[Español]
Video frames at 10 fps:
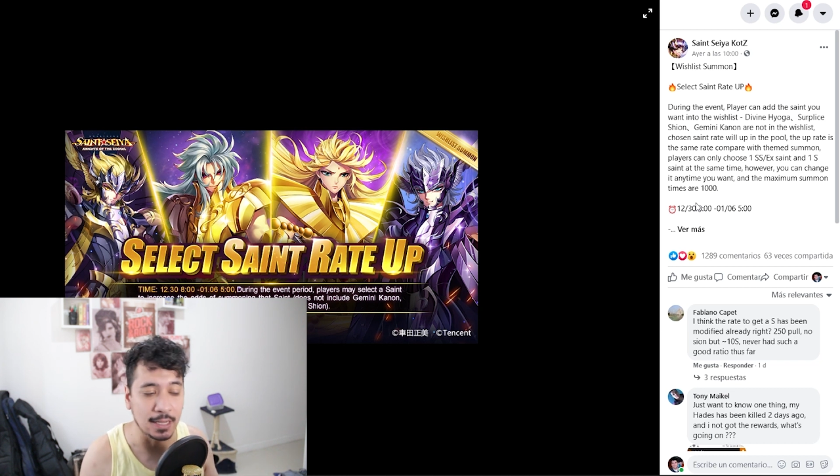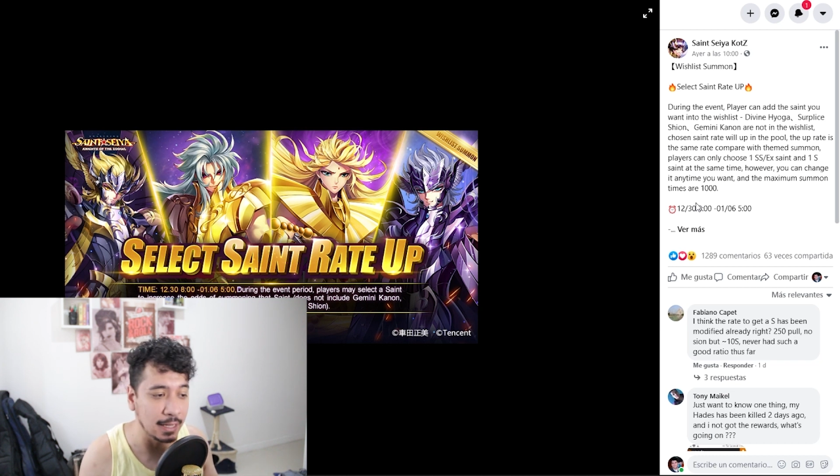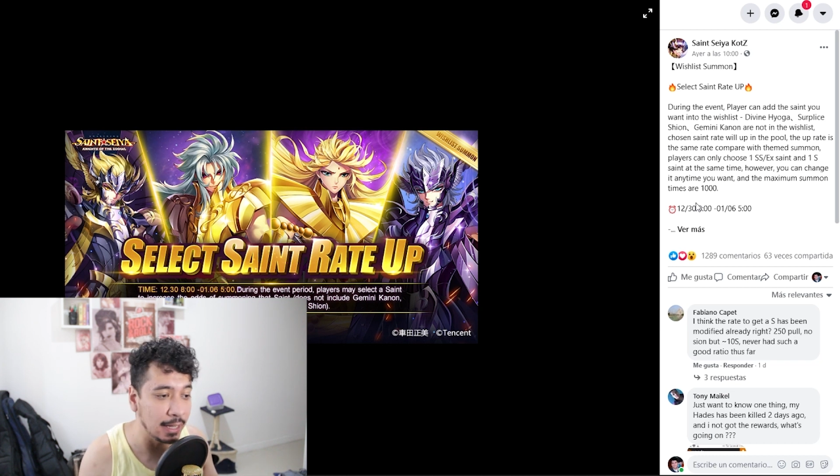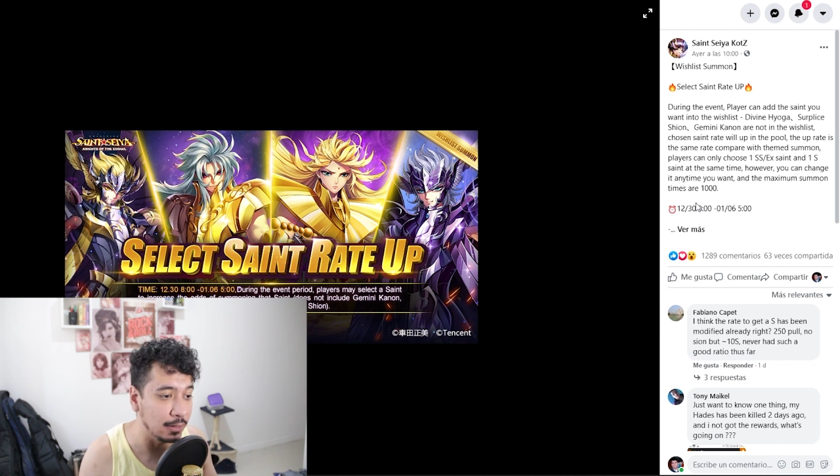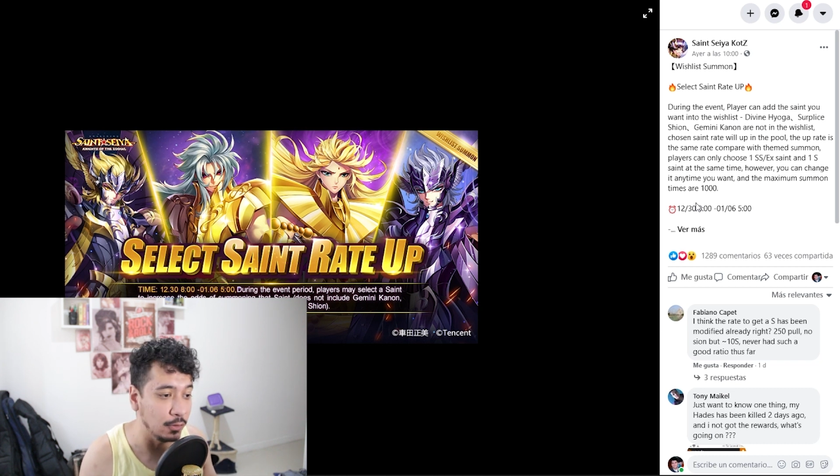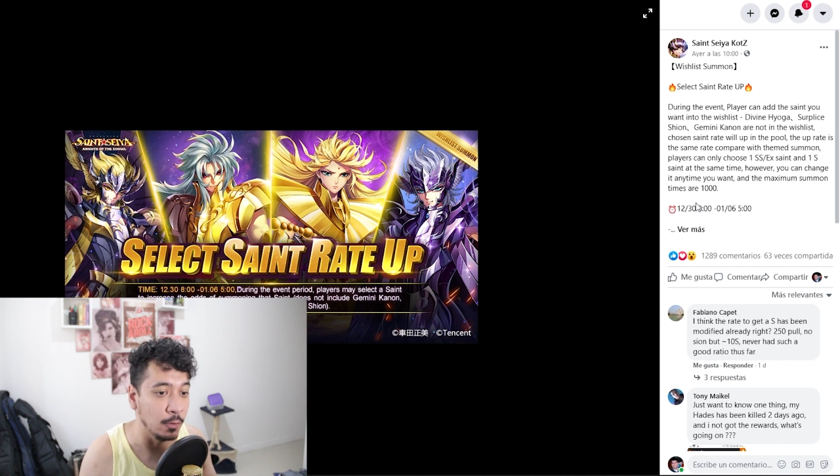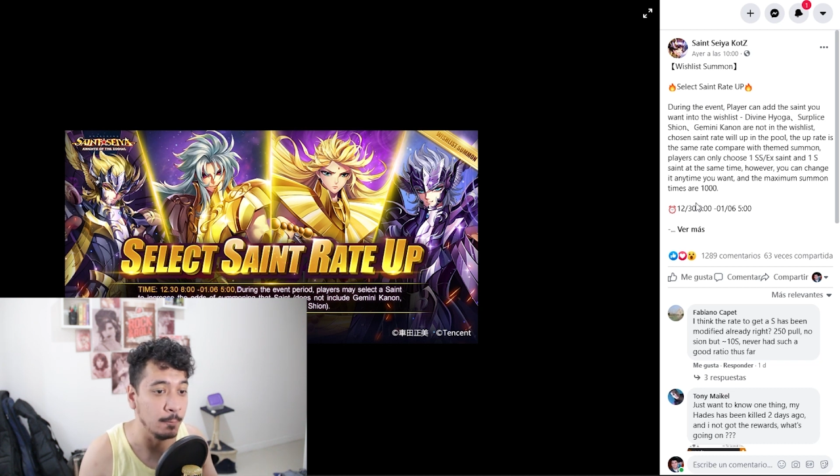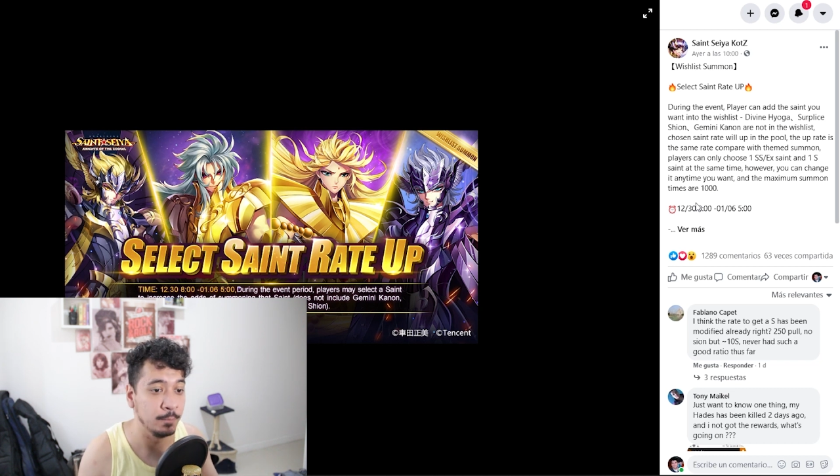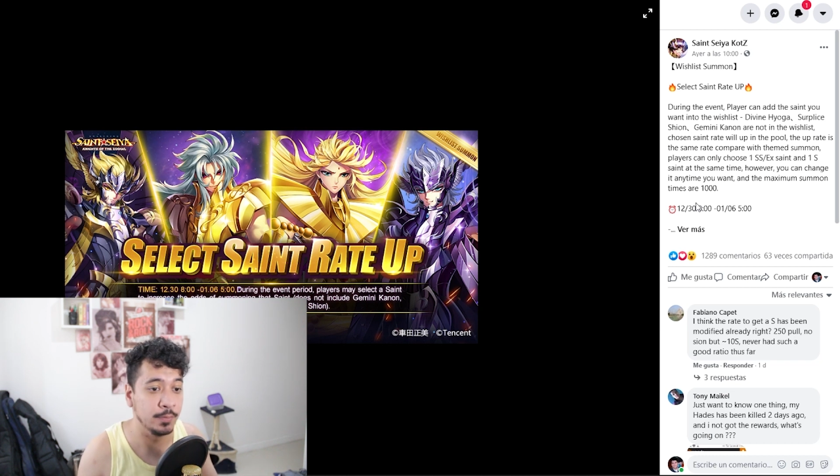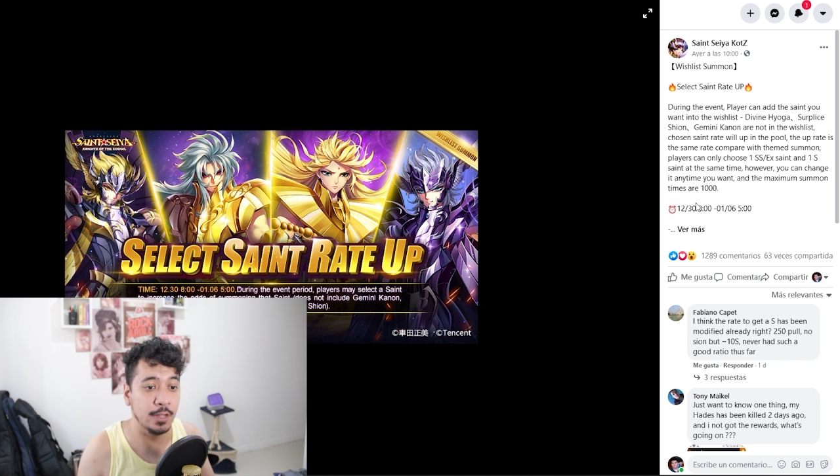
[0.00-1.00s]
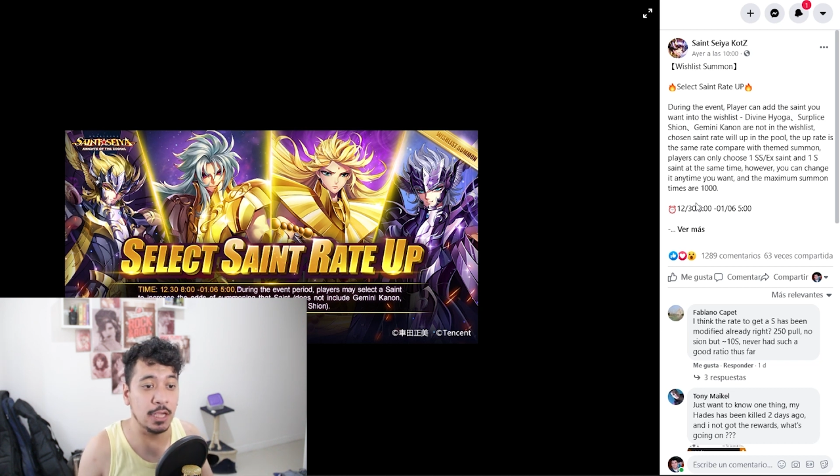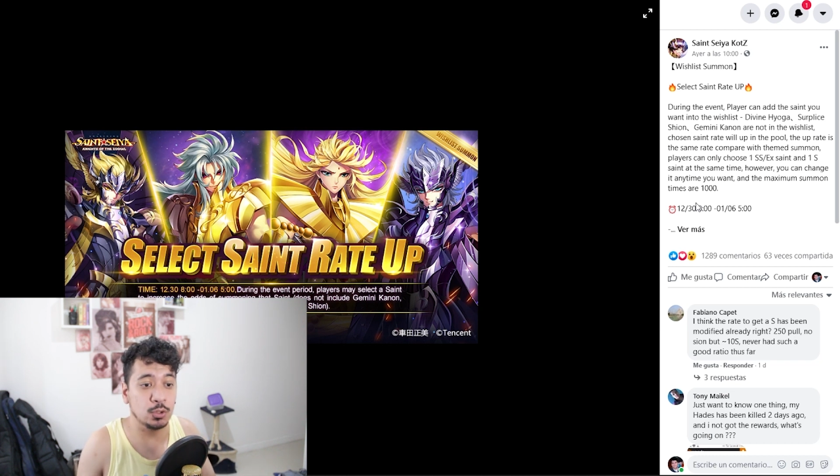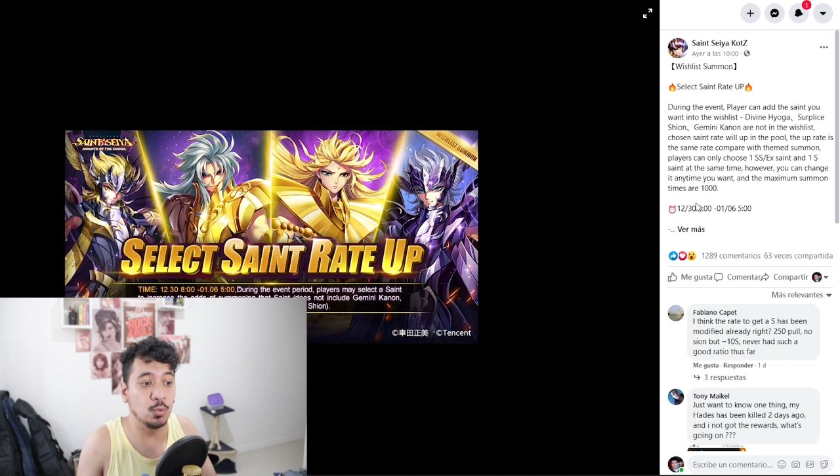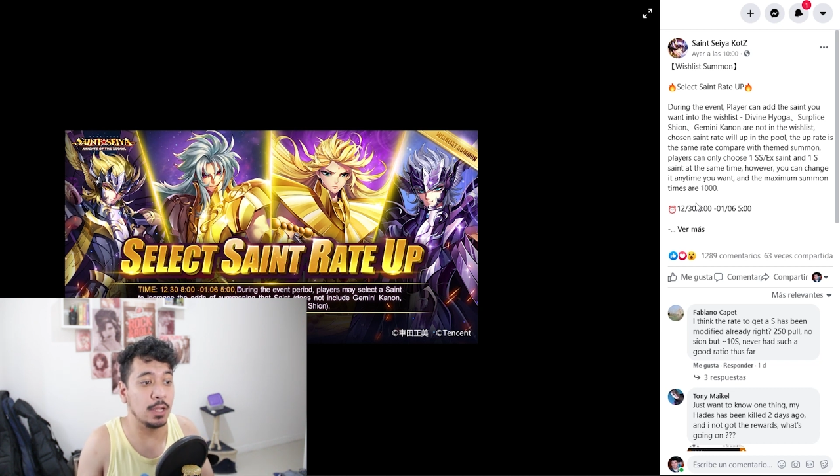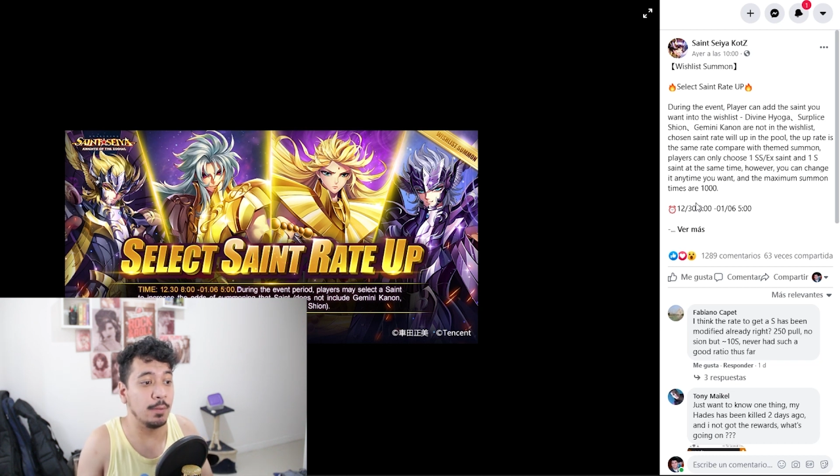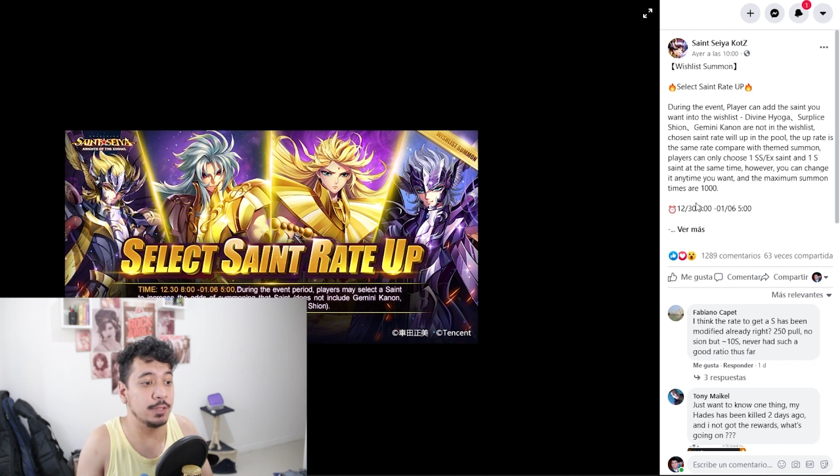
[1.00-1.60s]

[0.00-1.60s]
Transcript: sacarlo. Es un